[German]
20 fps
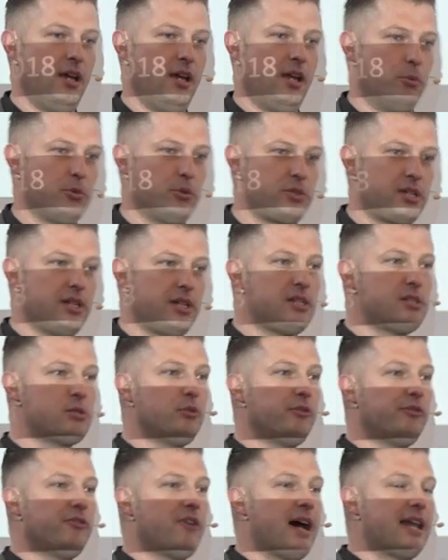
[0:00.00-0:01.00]
Der
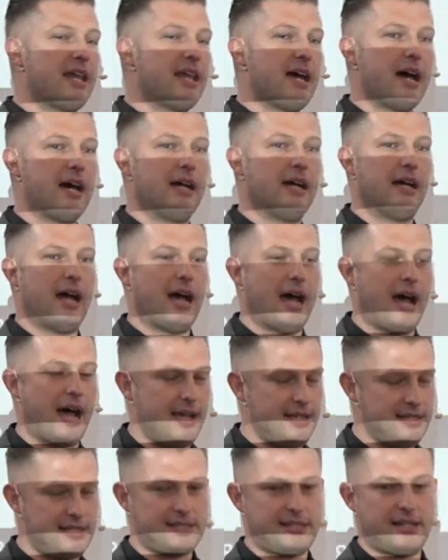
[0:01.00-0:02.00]
Bundesgerichtshof war da
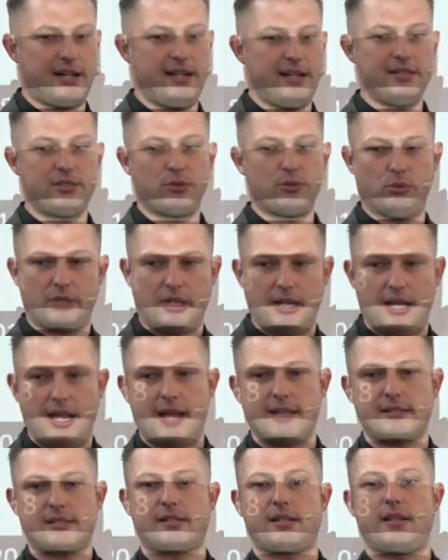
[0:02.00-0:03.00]
eiskalt und
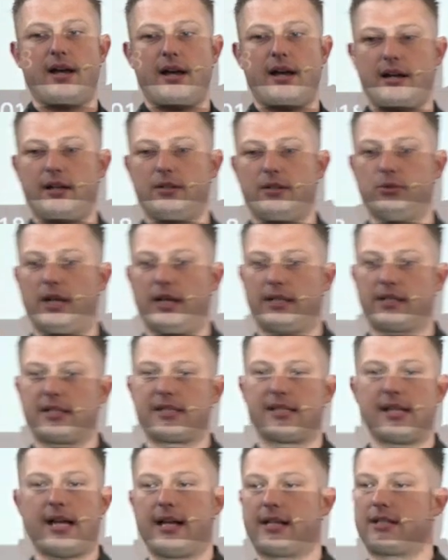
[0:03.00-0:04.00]
glasklar und hat
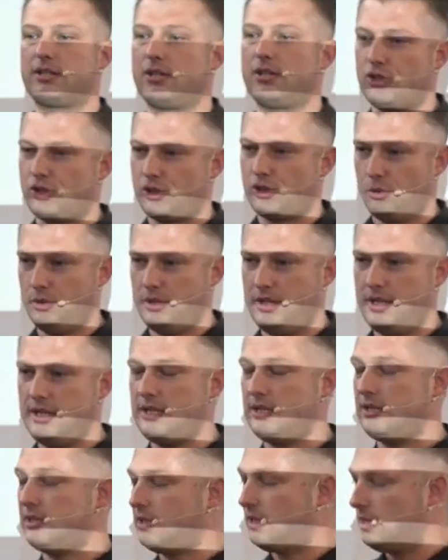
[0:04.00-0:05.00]
gesagt, so
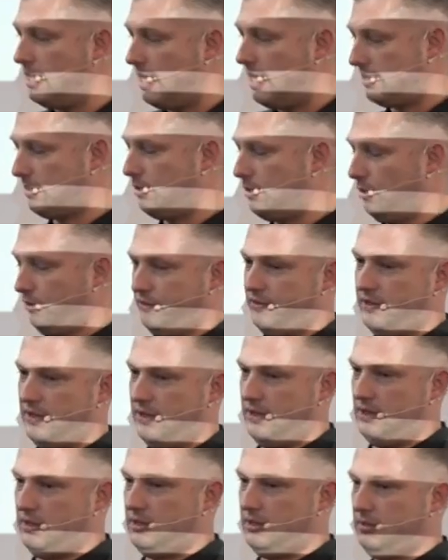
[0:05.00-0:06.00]
nicht, das dürfen Sie
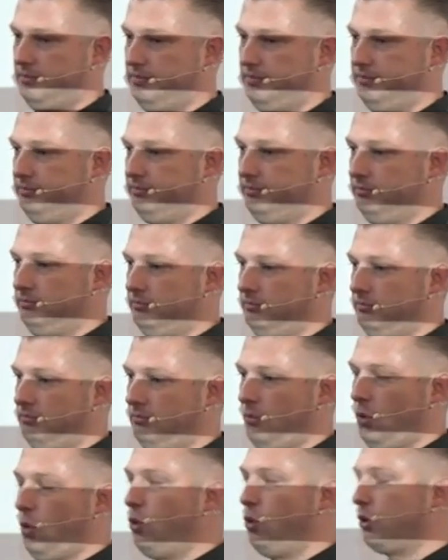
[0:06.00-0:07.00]
nicht.
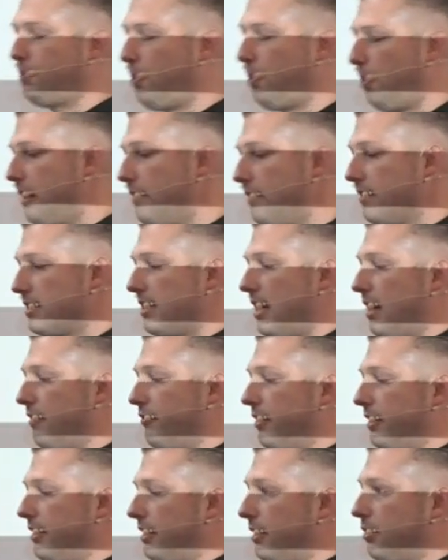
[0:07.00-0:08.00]
Und das Problem, was wir
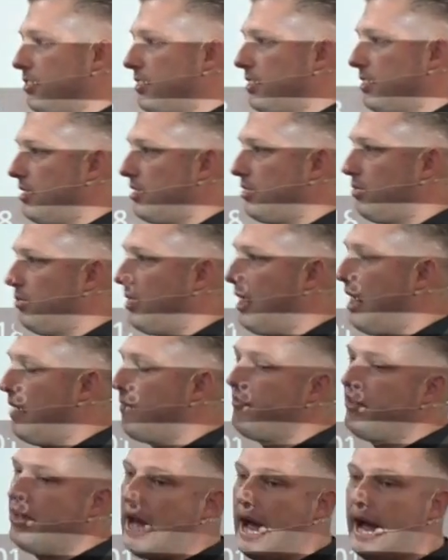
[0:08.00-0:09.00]
einfach an der Konstellation
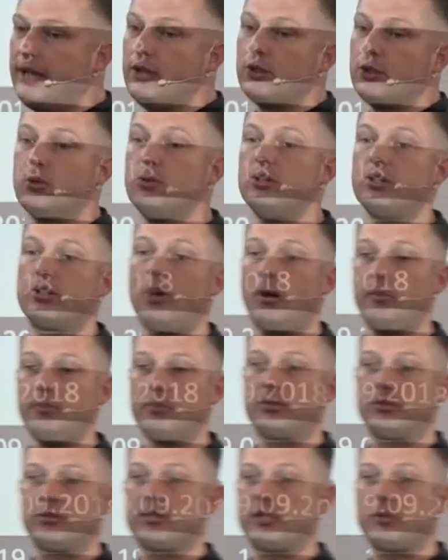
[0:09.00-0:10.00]
haben, wenn der eine Kunde
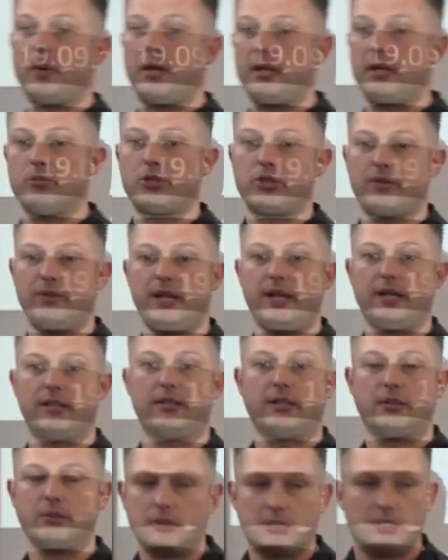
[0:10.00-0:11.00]
kommt und sich bei Ihnen beschwert,
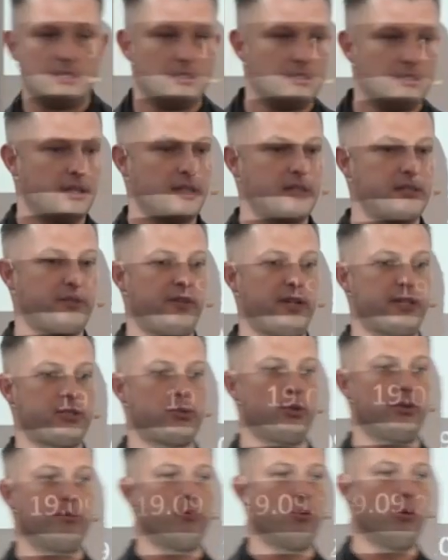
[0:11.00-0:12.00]
ja gut, den kriegen Sie vielleicht
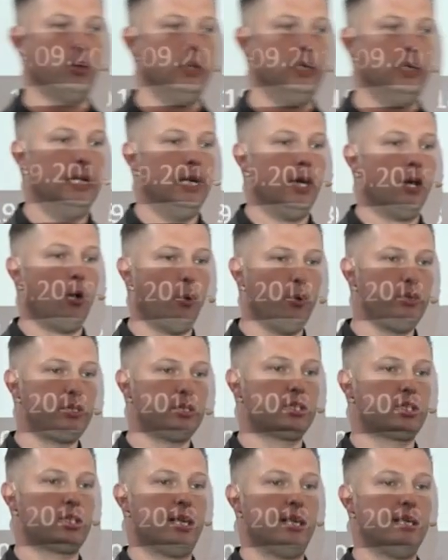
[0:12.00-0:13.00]
irgendwo ruhig
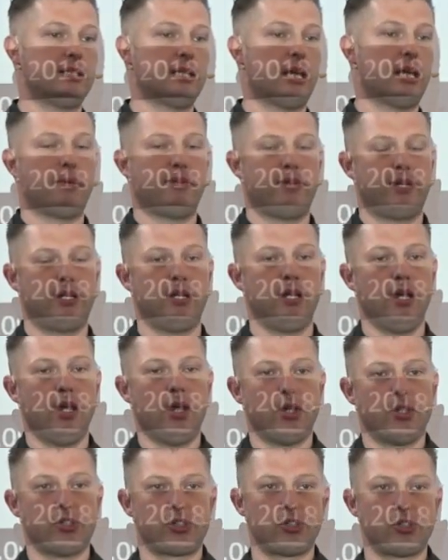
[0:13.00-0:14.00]
gestellt, aber wenn
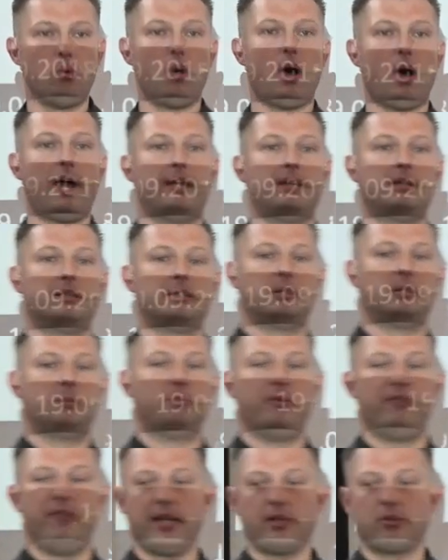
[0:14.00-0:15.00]
so eine
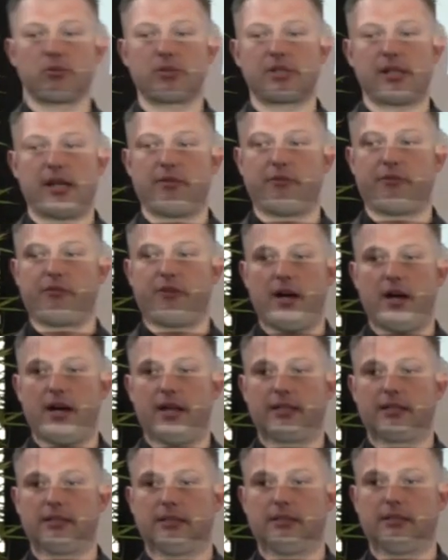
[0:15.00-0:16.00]

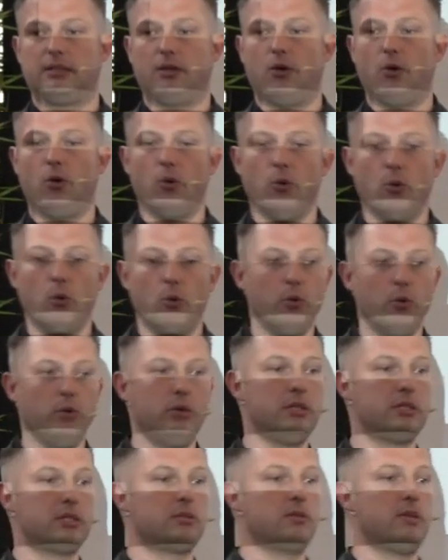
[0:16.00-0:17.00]
Bewertungsanfrage
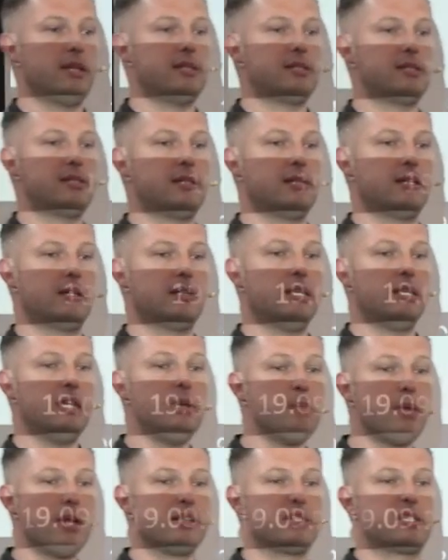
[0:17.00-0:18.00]
unzulässiger
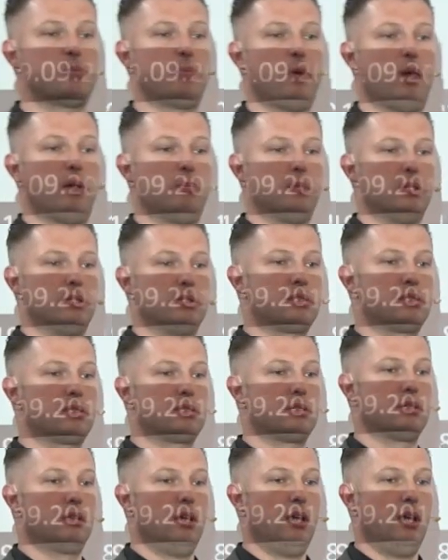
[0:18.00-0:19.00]
E-Mail-Spam
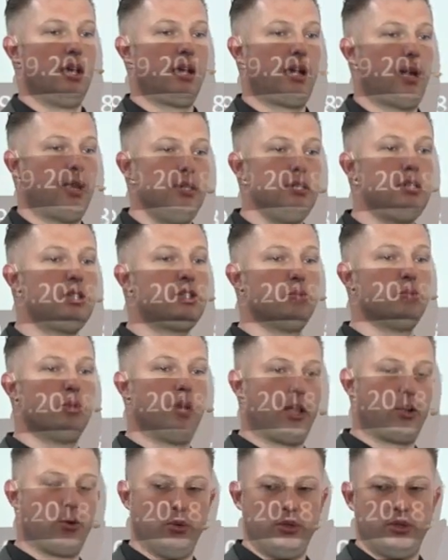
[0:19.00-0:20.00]
ist, kann nicht nur
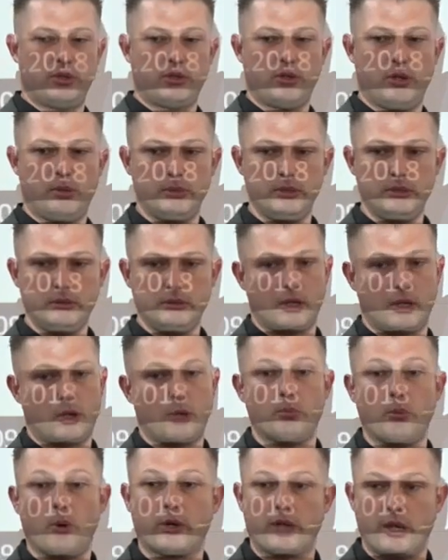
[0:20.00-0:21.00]
der Kunde kommen, dann
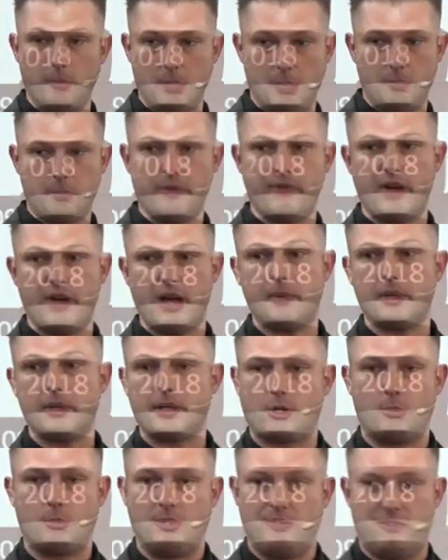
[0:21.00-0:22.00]
kommt morgen der Mitbewerber,
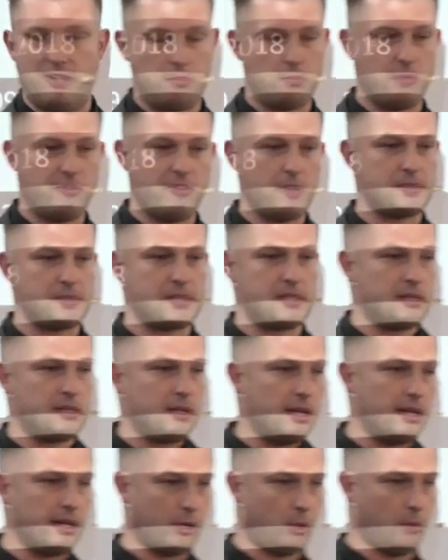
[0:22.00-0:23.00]
dann kommt die
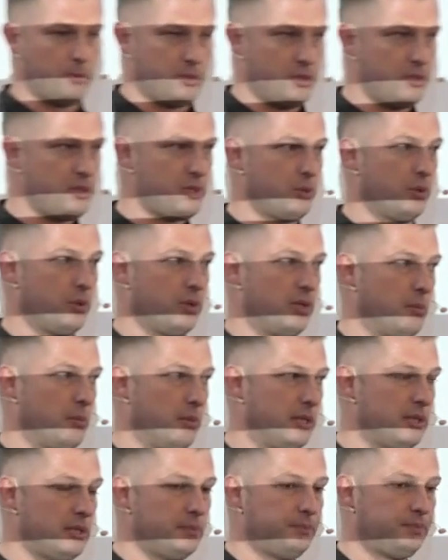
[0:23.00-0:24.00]
Wettbewerbszentrale, dann kommt sonst
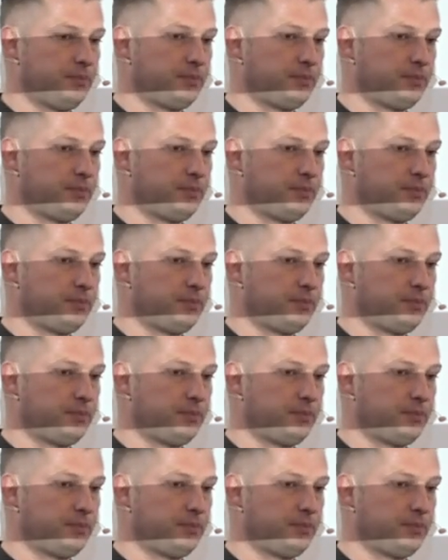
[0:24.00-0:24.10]
irgendjemand